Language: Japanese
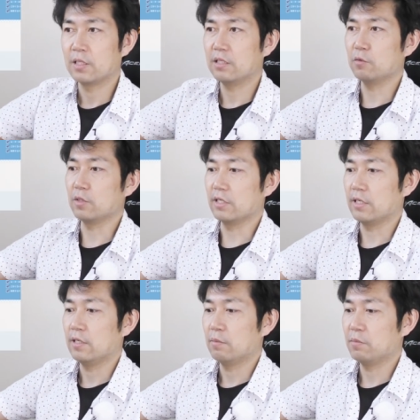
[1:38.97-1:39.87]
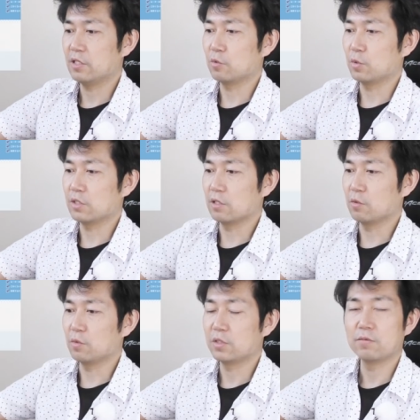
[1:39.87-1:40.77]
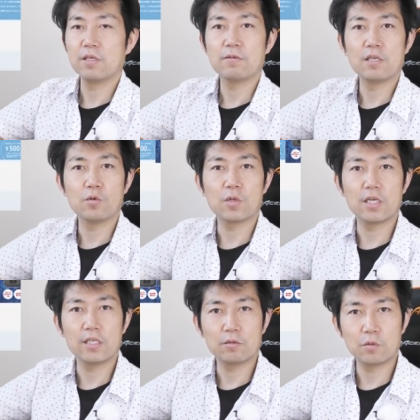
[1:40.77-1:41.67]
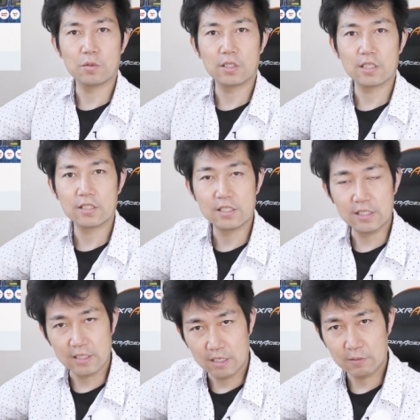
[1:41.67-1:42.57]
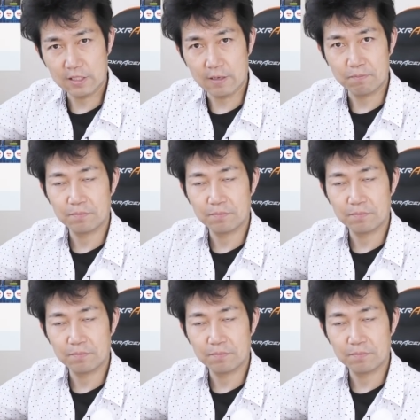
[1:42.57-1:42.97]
なのでね、まずこちらの富士 Wi-Fi を解約という形になりました。